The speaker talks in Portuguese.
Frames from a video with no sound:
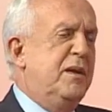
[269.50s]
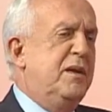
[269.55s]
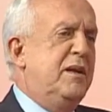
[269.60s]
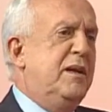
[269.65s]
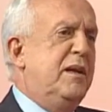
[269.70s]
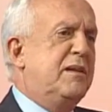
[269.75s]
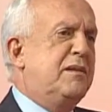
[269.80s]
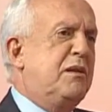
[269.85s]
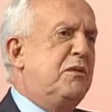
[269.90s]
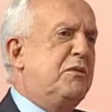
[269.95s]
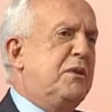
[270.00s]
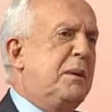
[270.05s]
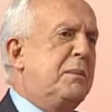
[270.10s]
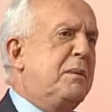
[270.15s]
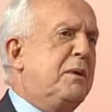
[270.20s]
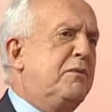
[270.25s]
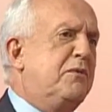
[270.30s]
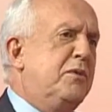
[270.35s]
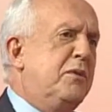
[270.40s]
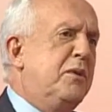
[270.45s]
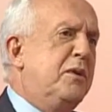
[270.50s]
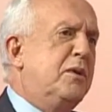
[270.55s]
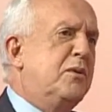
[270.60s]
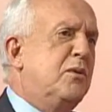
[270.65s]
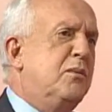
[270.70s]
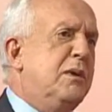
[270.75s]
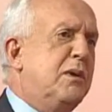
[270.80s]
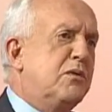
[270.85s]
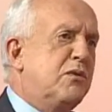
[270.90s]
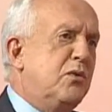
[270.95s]
e essa fábrica foi,
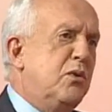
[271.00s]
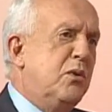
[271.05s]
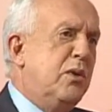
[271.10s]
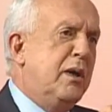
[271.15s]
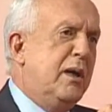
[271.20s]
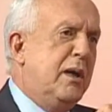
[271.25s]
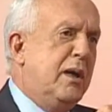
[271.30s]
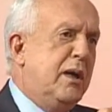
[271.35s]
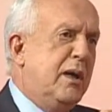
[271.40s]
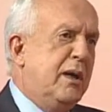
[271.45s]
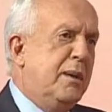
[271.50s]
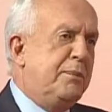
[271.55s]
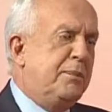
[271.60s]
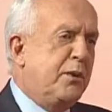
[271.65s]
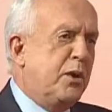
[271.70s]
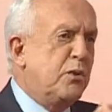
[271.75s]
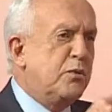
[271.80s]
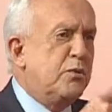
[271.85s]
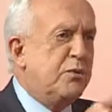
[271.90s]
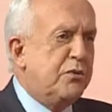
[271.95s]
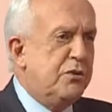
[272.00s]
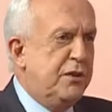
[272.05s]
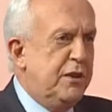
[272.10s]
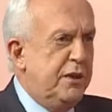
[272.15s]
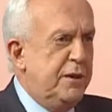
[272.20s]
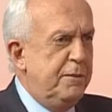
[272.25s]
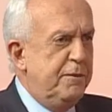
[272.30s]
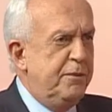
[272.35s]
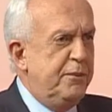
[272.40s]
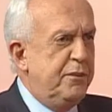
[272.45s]
começou a
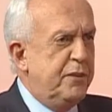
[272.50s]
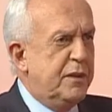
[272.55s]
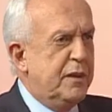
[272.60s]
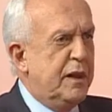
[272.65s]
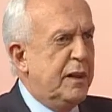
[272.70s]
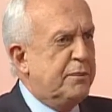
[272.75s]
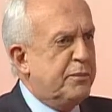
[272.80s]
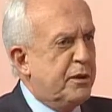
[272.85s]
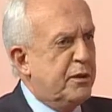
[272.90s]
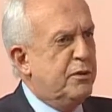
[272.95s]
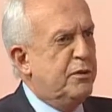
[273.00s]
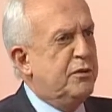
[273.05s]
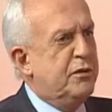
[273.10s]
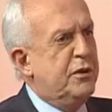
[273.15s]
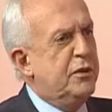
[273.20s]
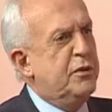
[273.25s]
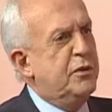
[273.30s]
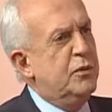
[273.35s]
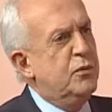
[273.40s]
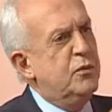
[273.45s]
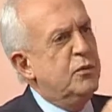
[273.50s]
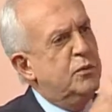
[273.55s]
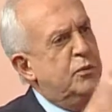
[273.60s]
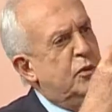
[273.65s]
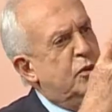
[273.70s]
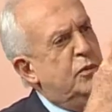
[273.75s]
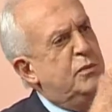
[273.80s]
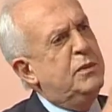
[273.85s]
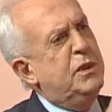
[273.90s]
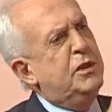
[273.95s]
produzir, a produzir um,
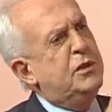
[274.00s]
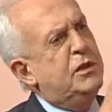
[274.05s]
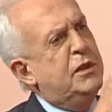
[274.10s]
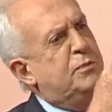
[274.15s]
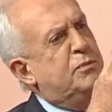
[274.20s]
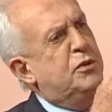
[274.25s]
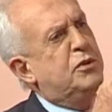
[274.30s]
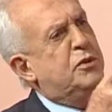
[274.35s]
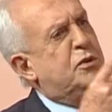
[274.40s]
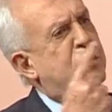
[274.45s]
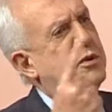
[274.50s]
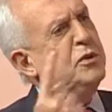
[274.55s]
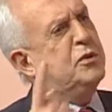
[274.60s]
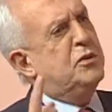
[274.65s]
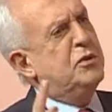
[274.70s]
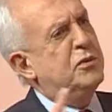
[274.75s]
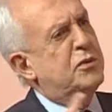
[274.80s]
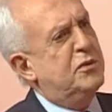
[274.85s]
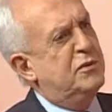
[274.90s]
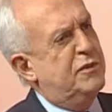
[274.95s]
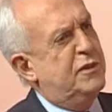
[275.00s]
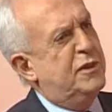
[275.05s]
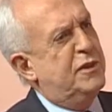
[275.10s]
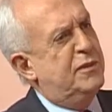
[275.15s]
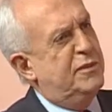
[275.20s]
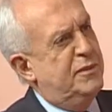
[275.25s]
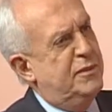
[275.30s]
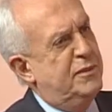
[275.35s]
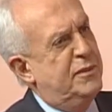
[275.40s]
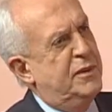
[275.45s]
um mês depois que eu deixei o governo.
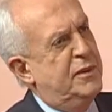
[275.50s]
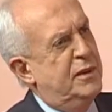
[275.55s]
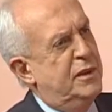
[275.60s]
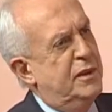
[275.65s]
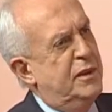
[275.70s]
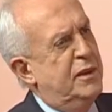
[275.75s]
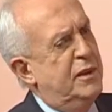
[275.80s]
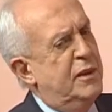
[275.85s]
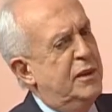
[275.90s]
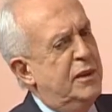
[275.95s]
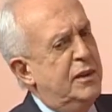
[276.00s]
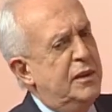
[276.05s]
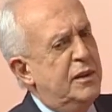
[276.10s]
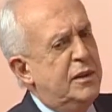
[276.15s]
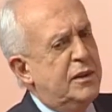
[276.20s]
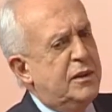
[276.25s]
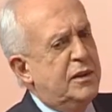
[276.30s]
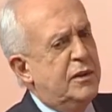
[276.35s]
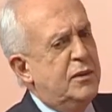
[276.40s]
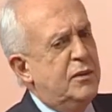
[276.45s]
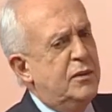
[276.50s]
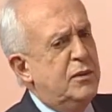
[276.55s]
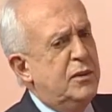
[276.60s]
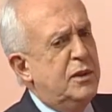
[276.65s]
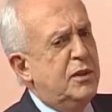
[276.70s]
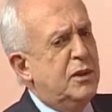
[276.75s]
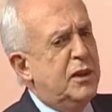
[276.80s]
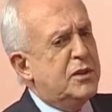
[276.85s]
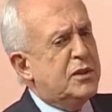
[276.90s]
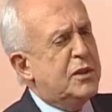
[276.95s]
Então,
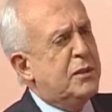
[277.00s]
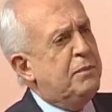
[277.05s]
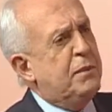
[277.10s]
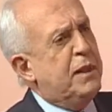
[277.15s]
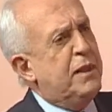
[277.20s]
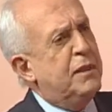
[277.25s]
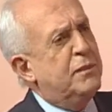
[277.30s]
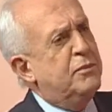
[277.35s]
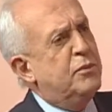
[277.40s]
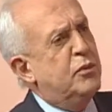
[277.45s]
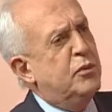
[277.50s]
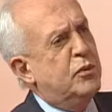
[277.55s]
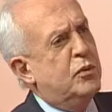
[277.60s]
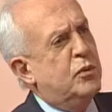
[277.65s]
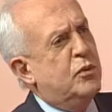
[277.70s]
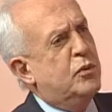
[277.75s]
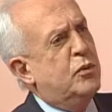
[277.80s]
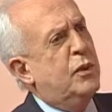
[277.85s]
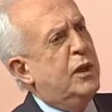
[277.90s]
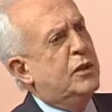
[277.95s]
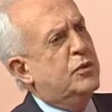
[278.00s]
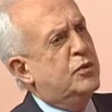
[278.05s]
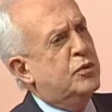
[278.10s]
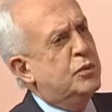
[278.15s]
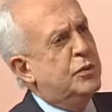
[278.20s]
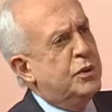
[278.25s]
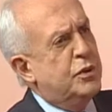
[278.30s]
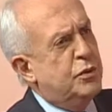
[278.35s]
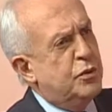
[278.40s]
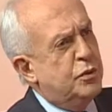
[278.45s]
eu acho que Pernambuco, com a
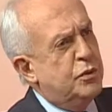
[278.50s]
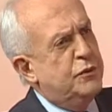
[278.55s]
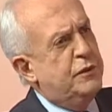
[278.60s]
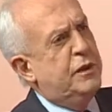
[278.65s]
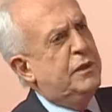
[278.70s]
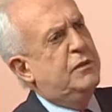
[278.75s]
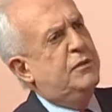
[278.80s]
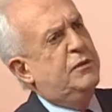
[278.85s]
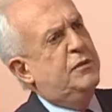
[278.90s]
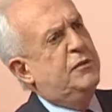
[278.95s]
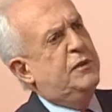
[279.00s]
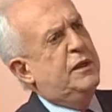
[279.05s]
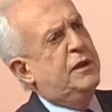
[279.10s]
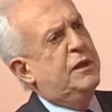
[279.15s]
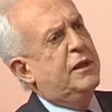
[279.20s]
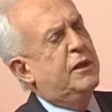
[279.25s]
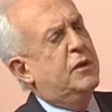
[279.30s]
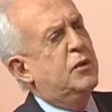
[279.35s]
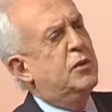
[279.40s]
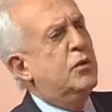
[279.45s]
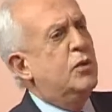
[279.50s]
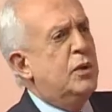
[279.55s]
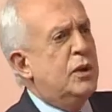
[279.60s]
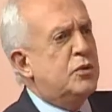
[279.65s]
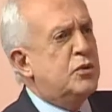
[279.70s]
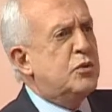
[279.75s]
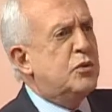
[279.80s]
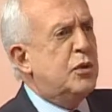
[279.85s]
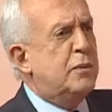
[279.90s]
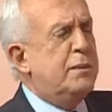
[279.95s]
ajuda do governo federal, Lula
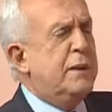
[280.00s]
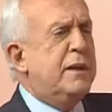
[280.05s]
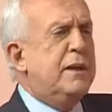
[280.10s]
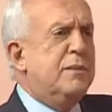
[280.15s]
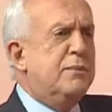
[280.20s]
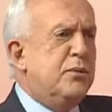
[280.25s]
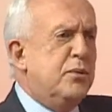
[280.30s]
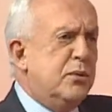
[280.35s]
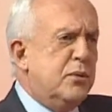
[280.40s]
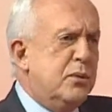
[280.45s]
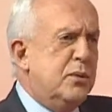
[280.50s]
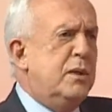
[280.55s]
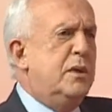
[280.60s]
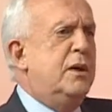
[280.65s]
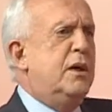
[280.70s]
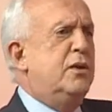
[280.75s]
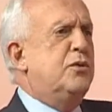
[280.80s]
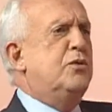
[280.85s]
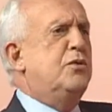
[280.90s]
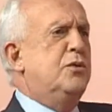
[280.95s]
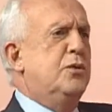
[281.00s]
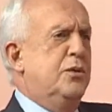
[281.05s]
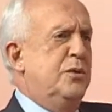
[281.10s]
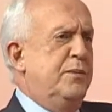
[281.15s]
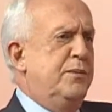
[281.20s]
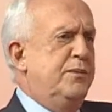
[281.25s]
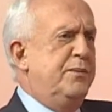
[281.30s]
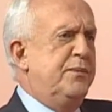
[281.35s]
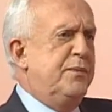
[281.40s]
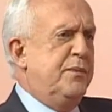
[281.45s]
ajudou Pernambuco, ajudou,
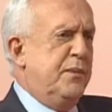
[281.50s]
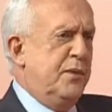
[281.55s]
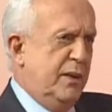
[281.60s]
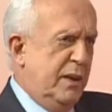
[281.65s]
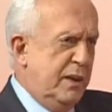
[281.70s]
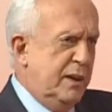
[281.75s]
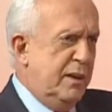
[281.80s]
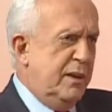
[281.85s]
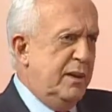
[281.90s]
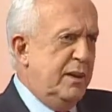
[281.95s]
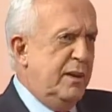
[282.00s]
né?